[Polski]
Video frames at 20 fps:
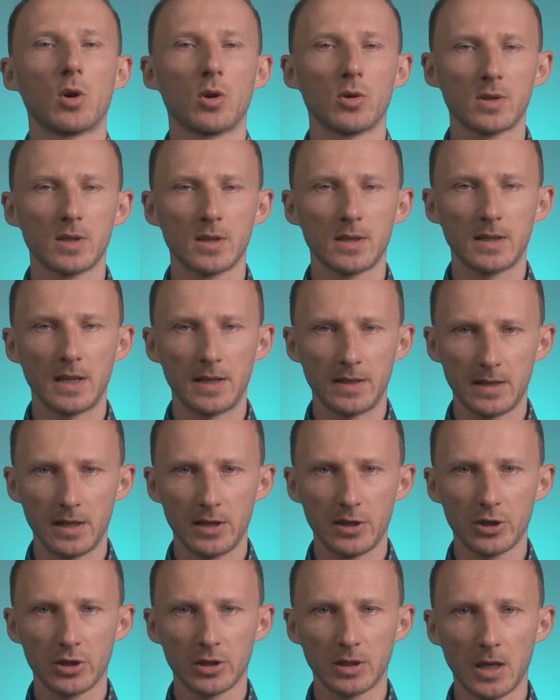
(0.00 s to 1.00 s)
konsystencję
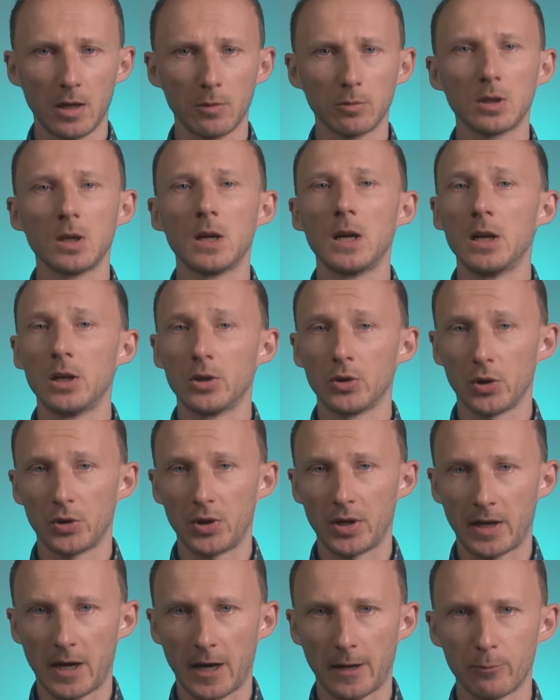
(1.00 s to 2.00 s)
i kształt, to
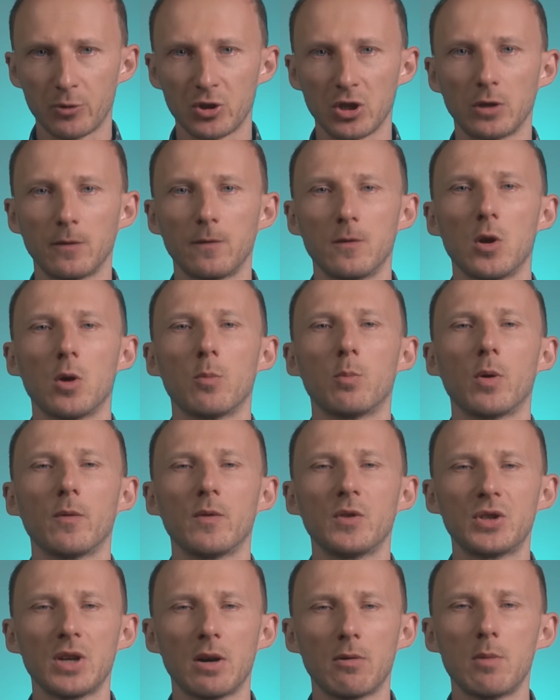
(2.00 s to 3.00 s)
tak jak przed chwilą
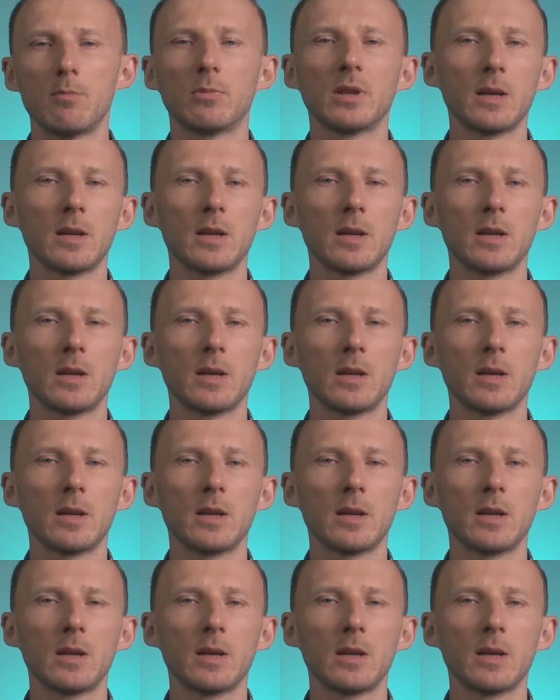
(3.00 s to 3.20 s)
powiedziałem,